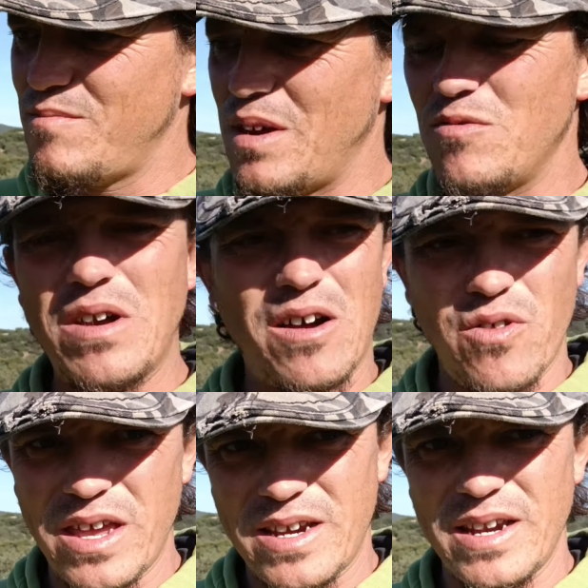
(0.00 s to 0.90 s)
Pero una
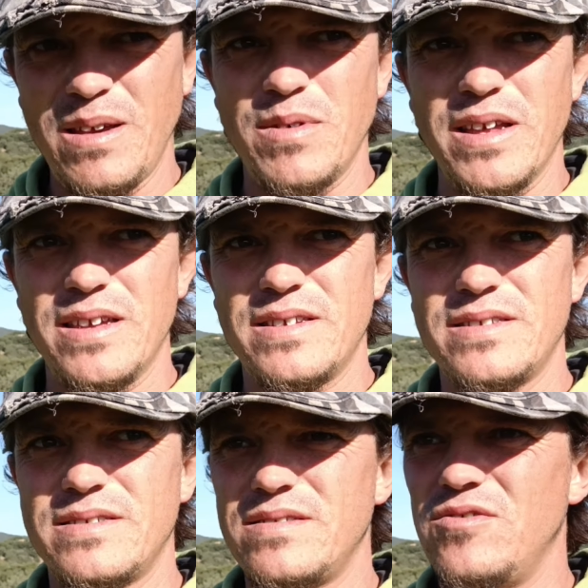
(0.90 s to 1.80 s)
cosa increíble.
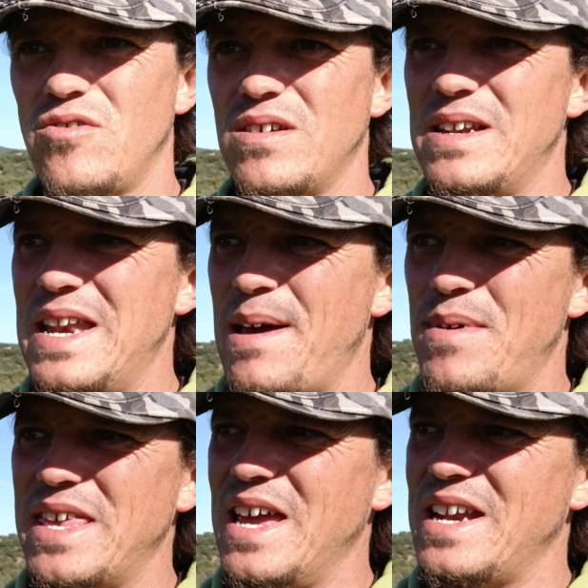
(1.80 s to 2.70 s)
la
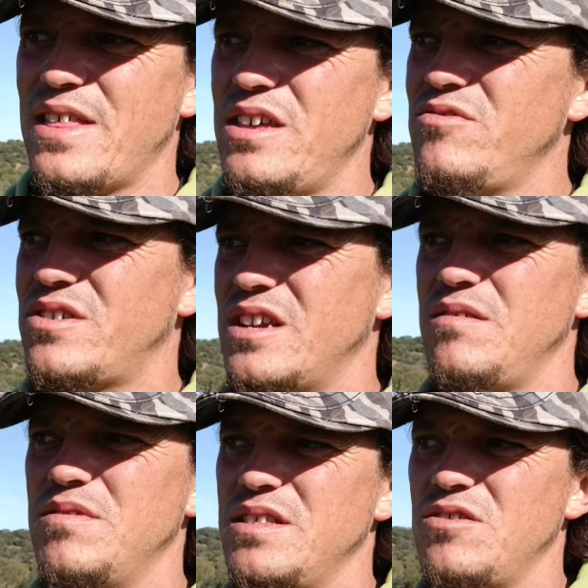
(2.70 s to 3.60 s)
mañana ha sido increíble.